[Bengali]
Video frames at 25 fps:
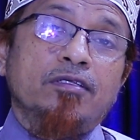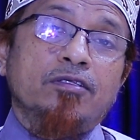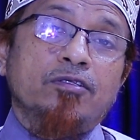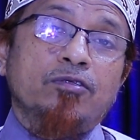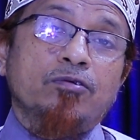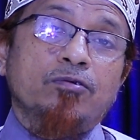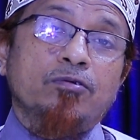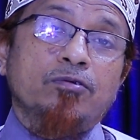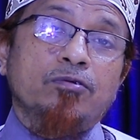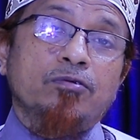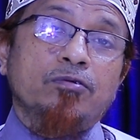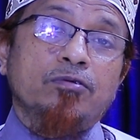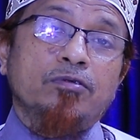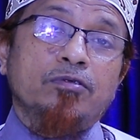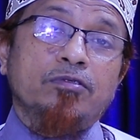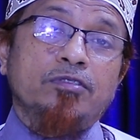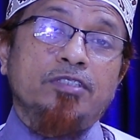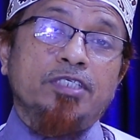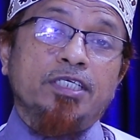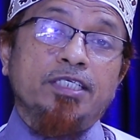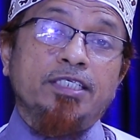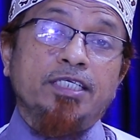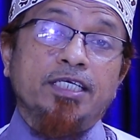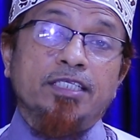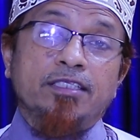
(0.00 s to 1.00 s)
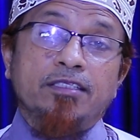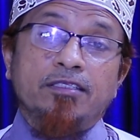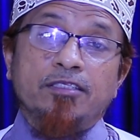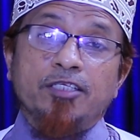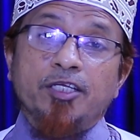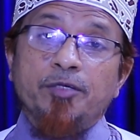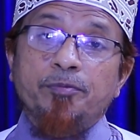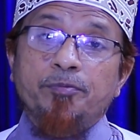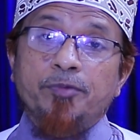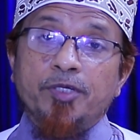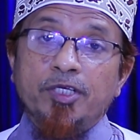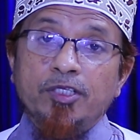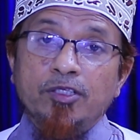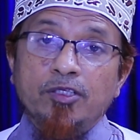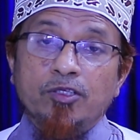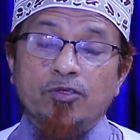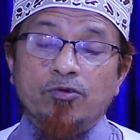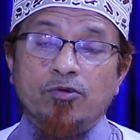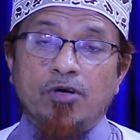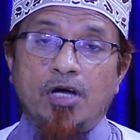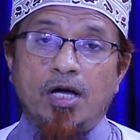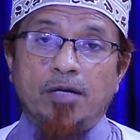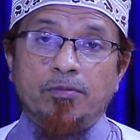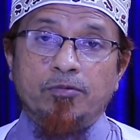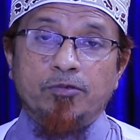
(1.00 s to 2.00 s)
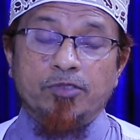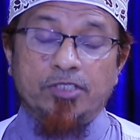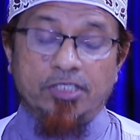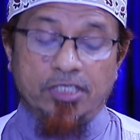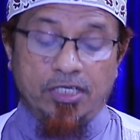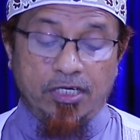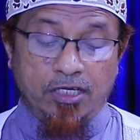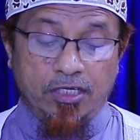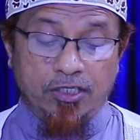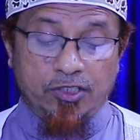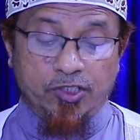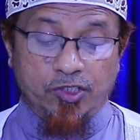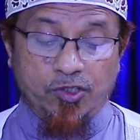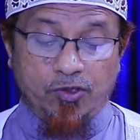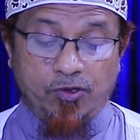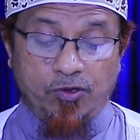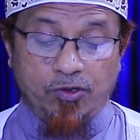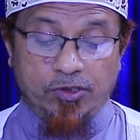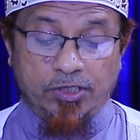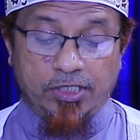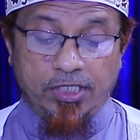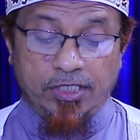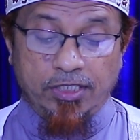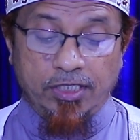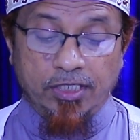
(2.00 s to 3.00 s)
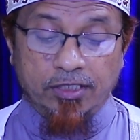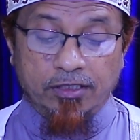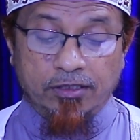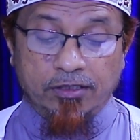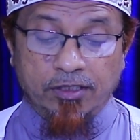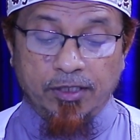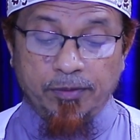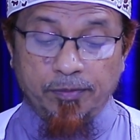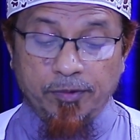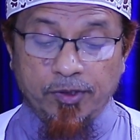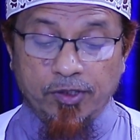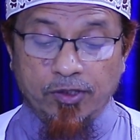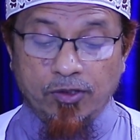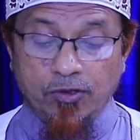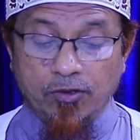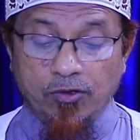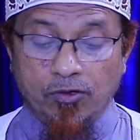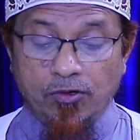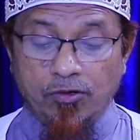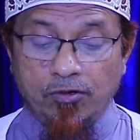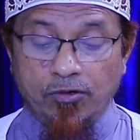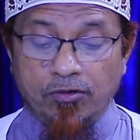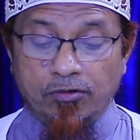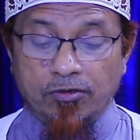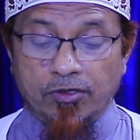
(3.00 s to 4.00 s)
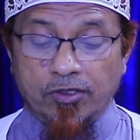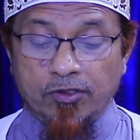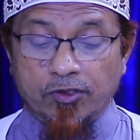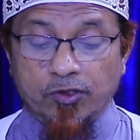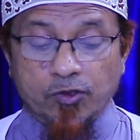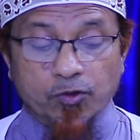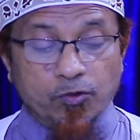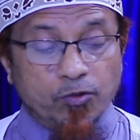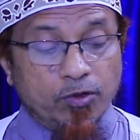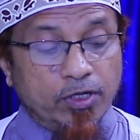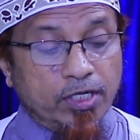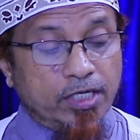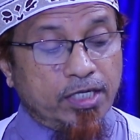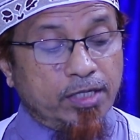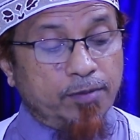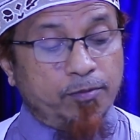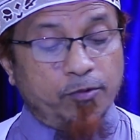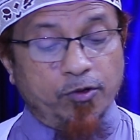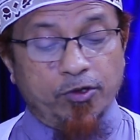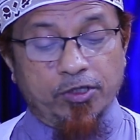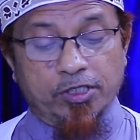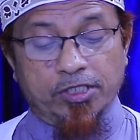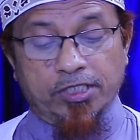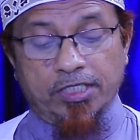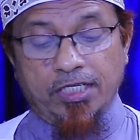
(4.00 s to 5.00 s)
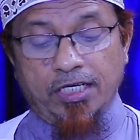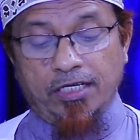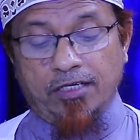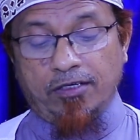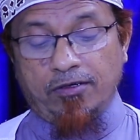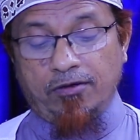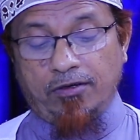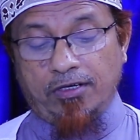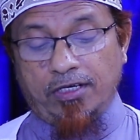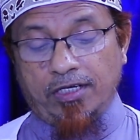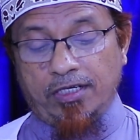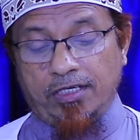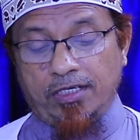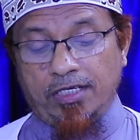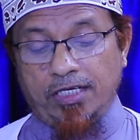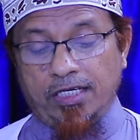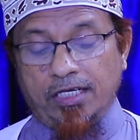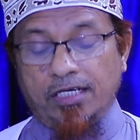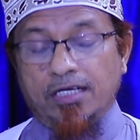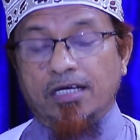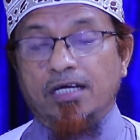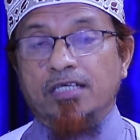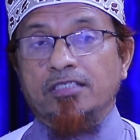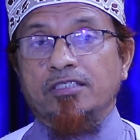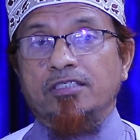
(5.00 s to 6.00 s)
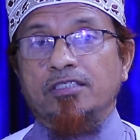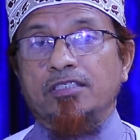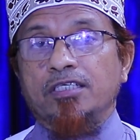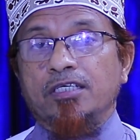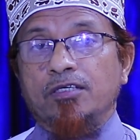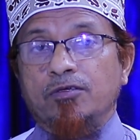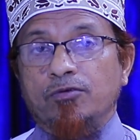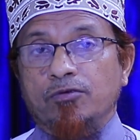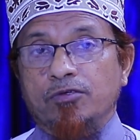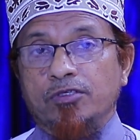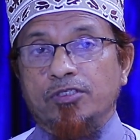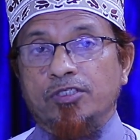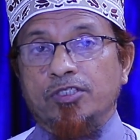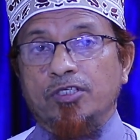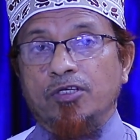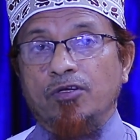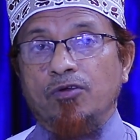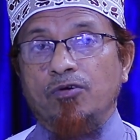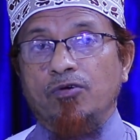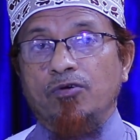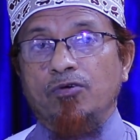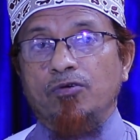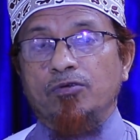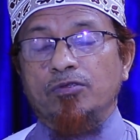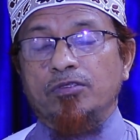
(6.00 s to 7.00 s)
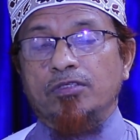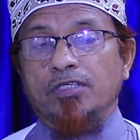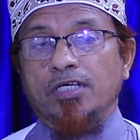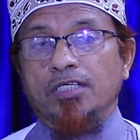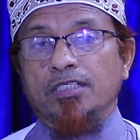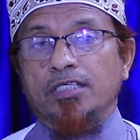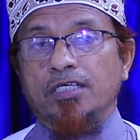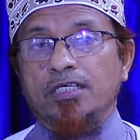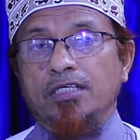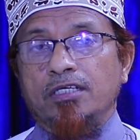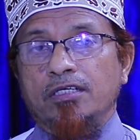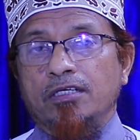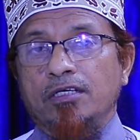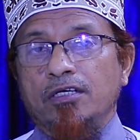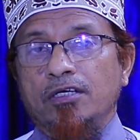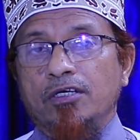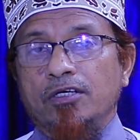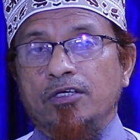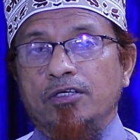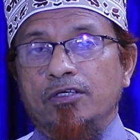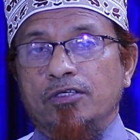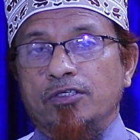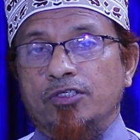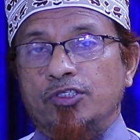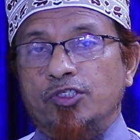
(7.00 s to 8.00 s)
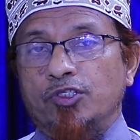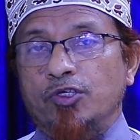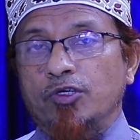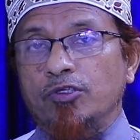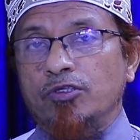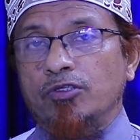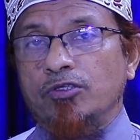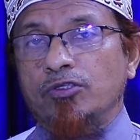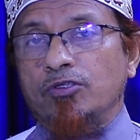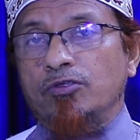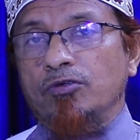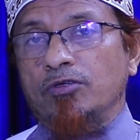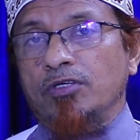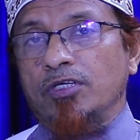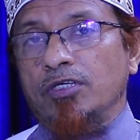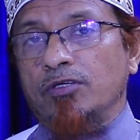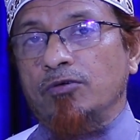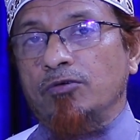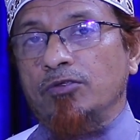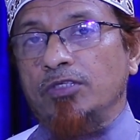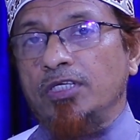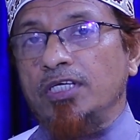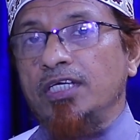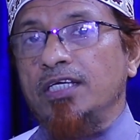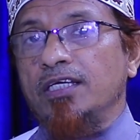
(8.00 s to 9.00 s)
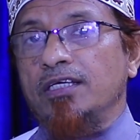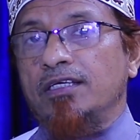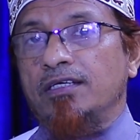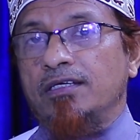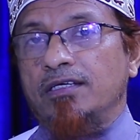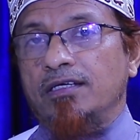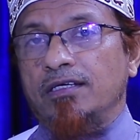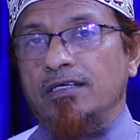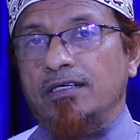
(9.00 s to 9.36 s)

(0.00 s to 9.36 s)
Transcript: তো যে নেতৃবৃন্দ আবু জাহাল সহ যে নেতৃবৃন্দ রসুলকে বহিষ্কার করার এই কাজটি করেছিল তাদের সত্তরের অধিক